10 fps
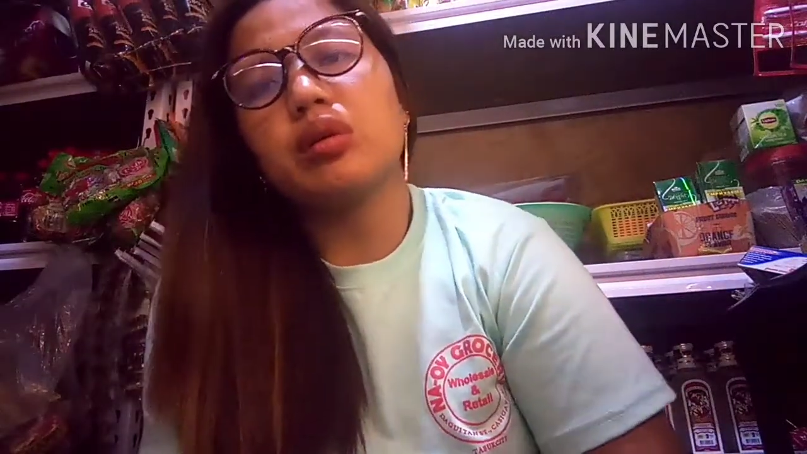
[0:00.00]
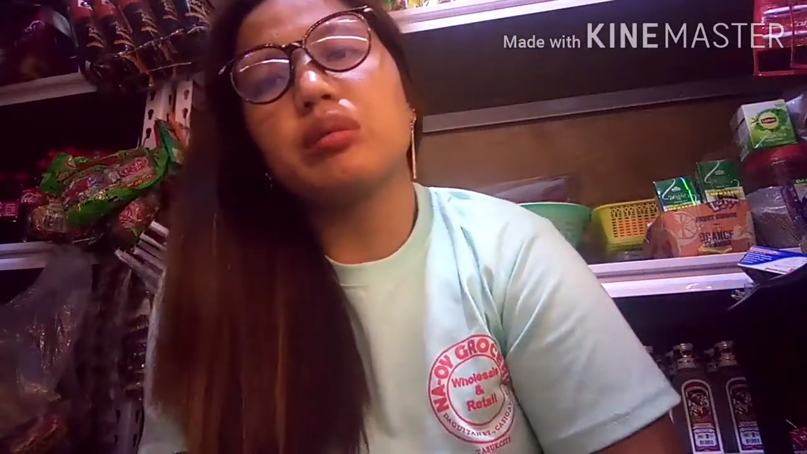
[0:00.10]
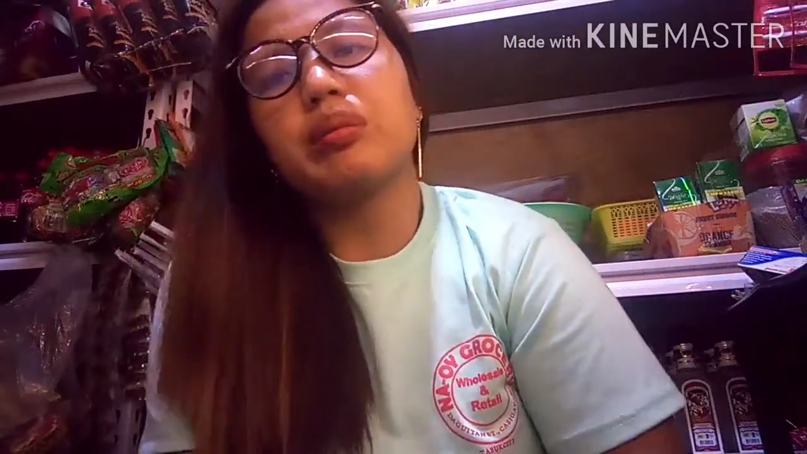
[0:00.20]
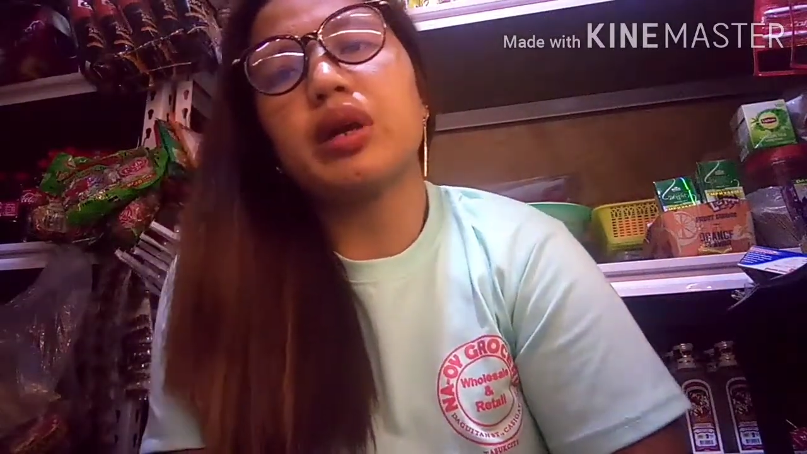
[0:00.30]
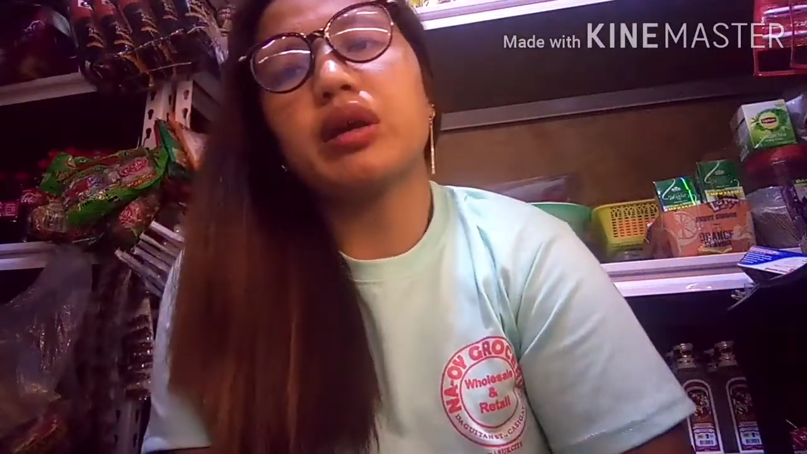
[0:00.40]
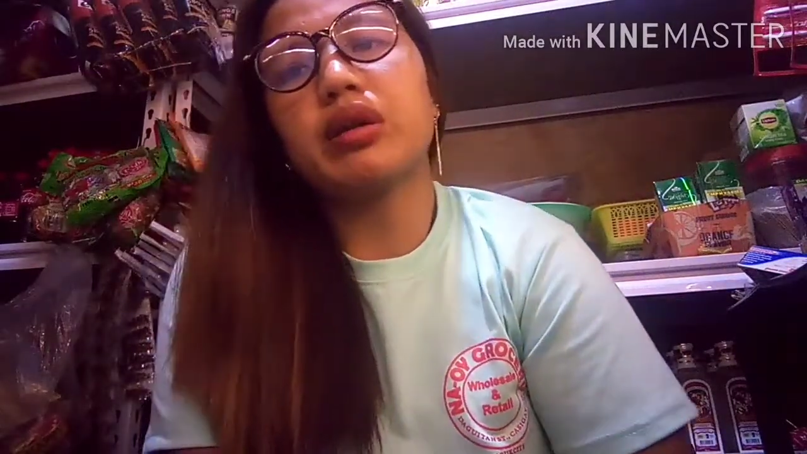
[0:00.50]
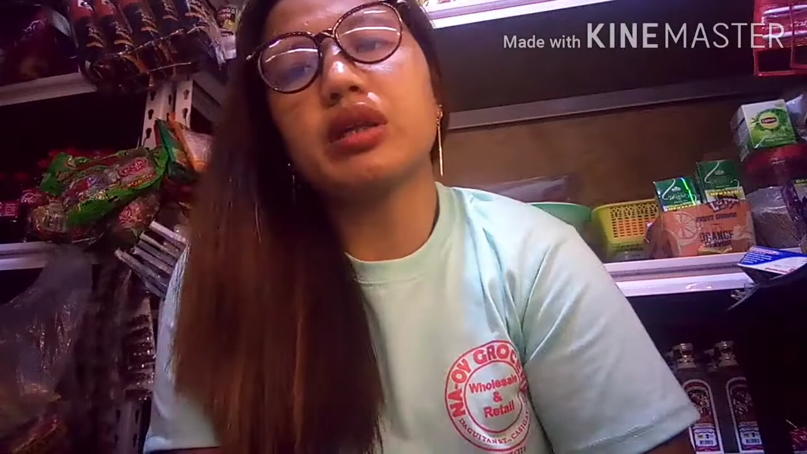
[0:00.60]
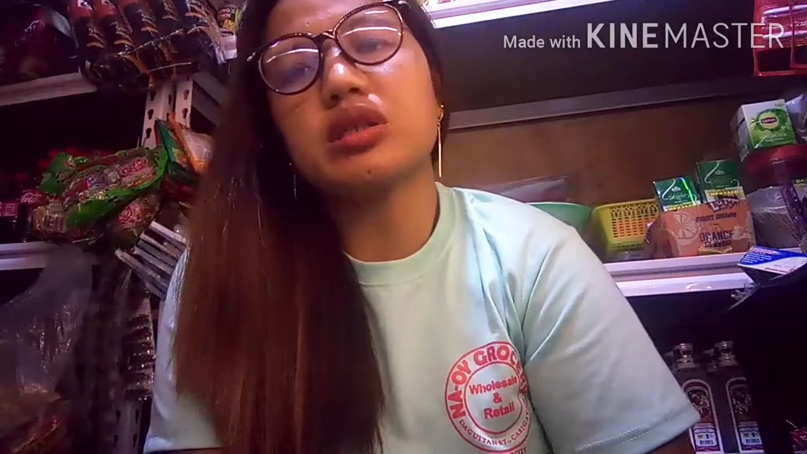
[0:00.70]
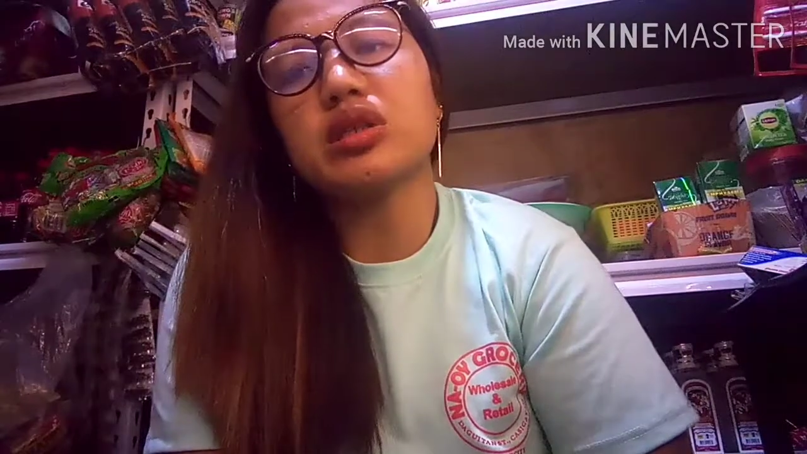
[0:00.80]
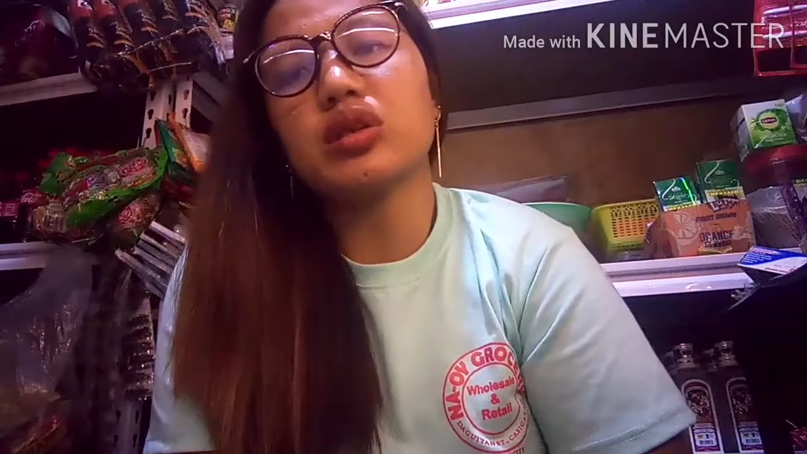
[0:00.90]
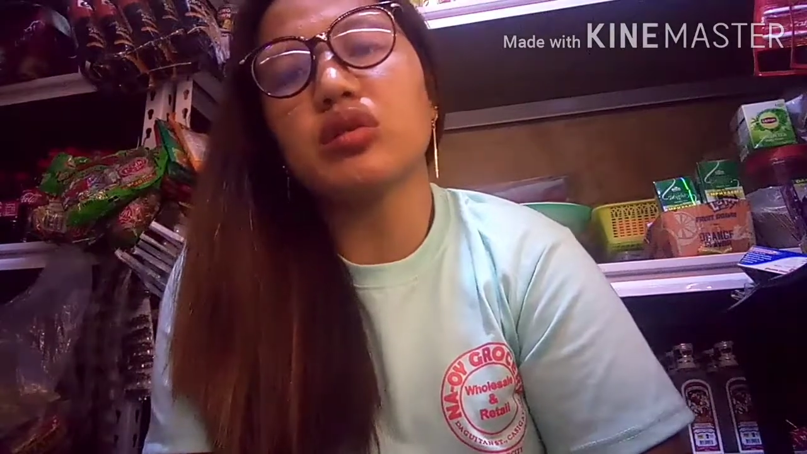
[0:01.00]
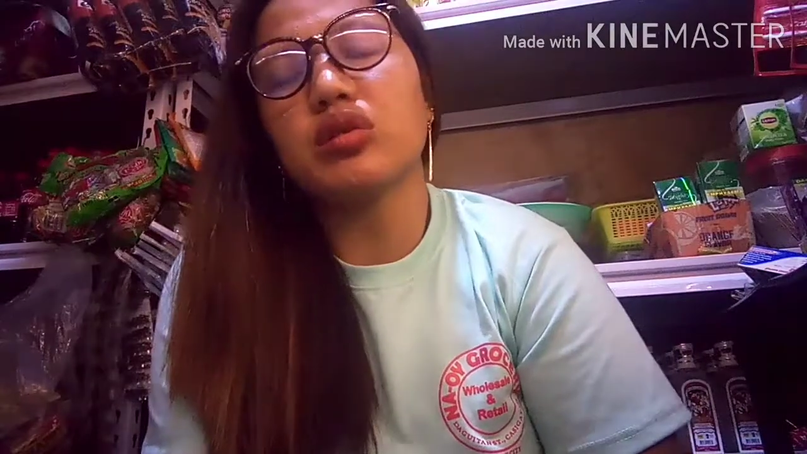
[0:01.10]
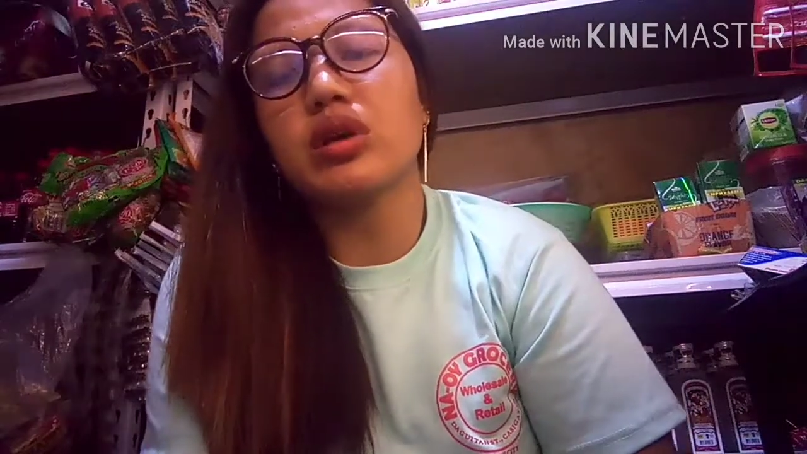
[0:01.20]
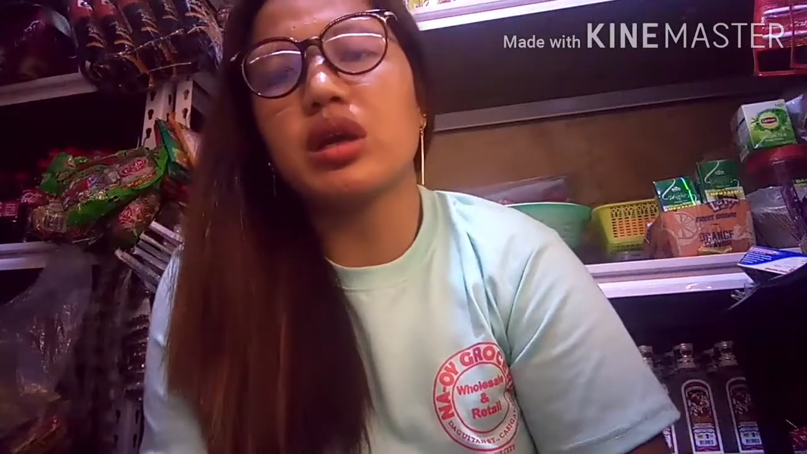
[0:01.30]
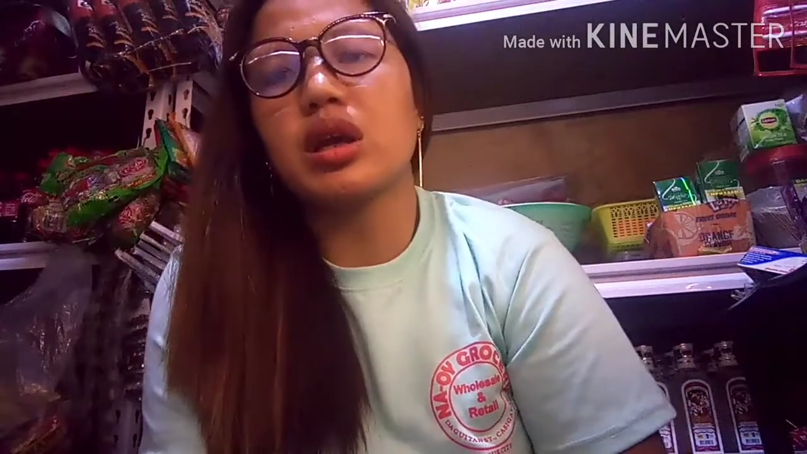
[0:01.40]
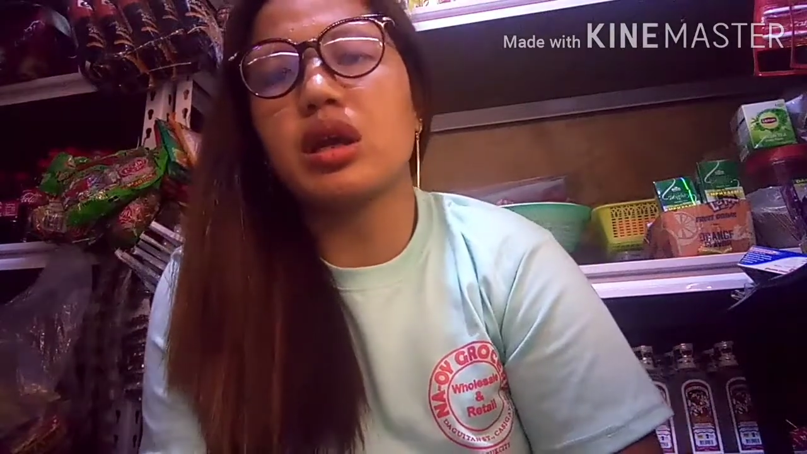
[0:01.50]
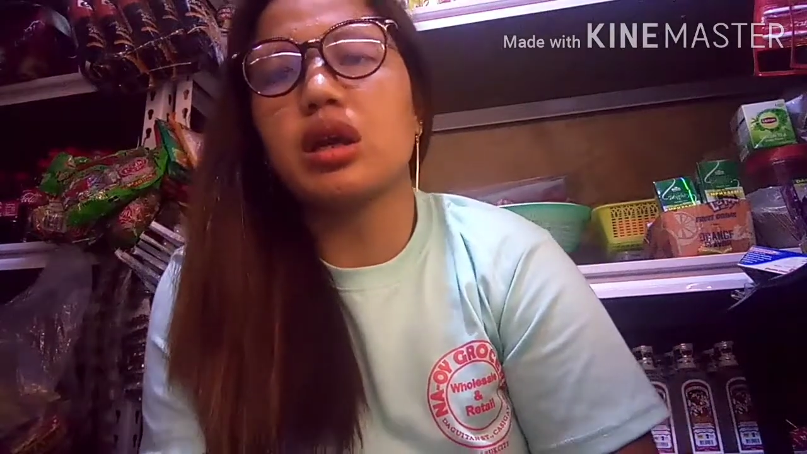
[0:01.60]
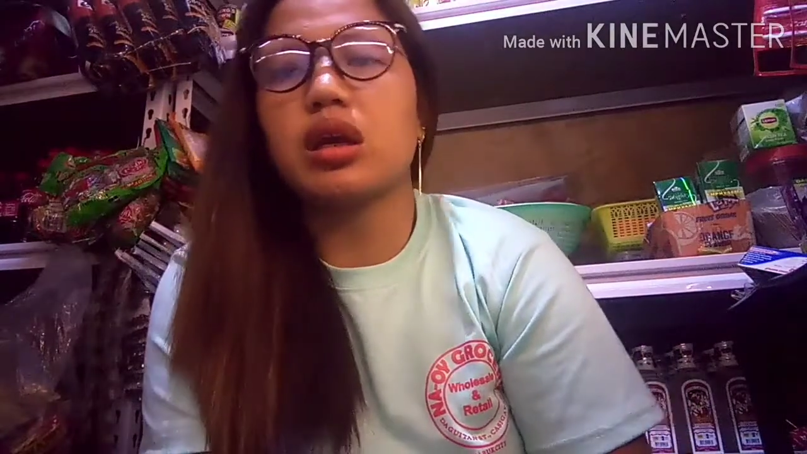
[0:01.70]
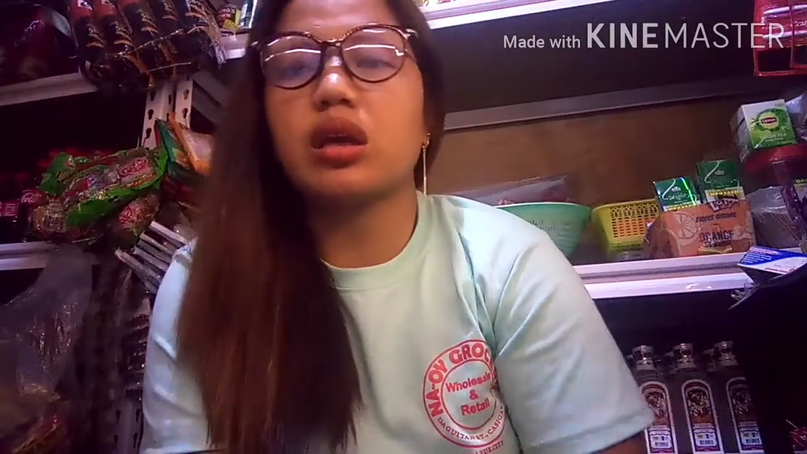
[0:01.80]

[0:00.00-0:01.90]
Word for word: parents ko, eh,